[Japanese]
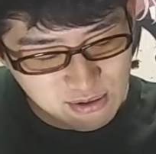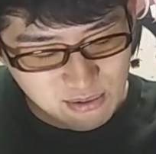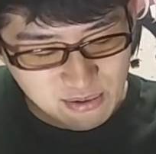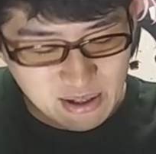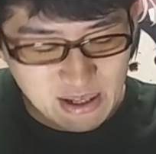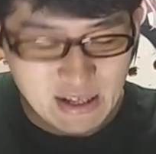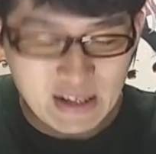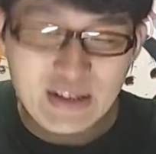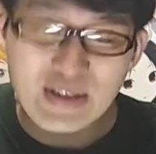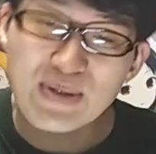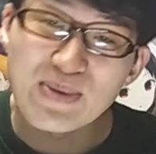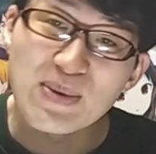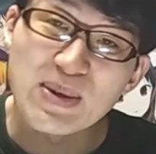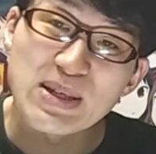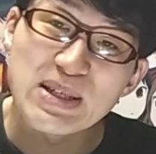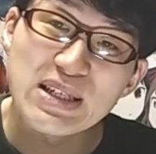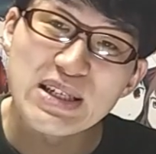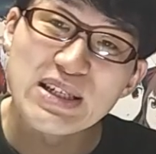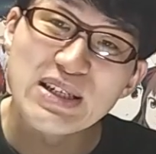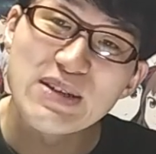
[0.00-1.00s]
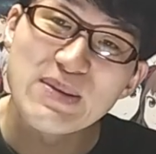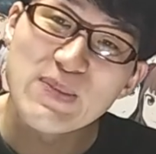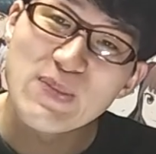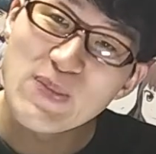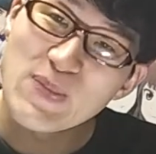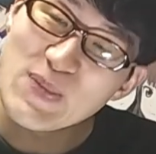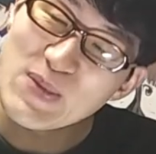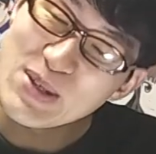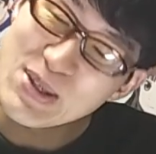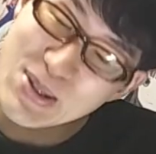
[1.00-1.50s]
これちょっと私ちょっ
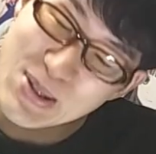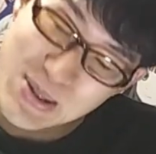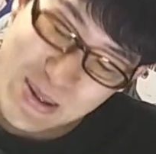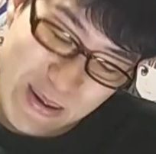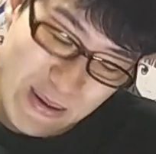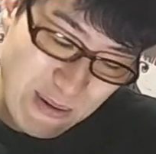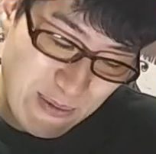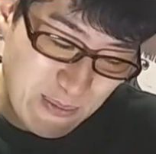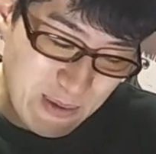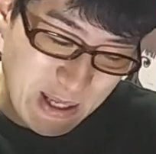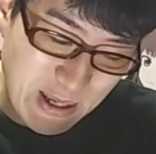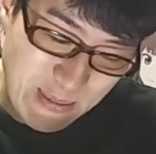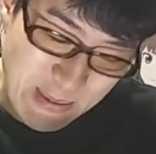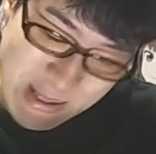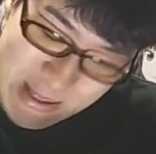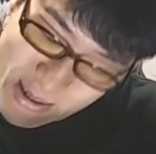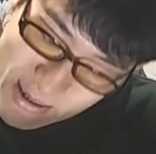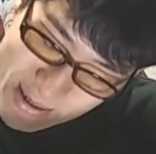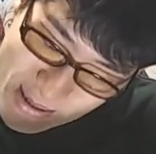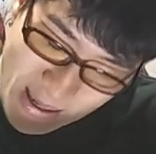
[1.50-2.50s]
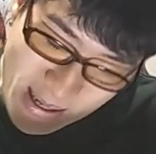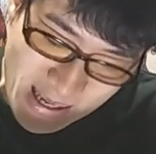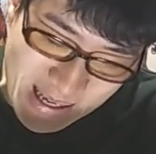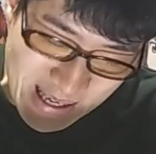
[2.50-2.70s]
と読むのやめちゃうか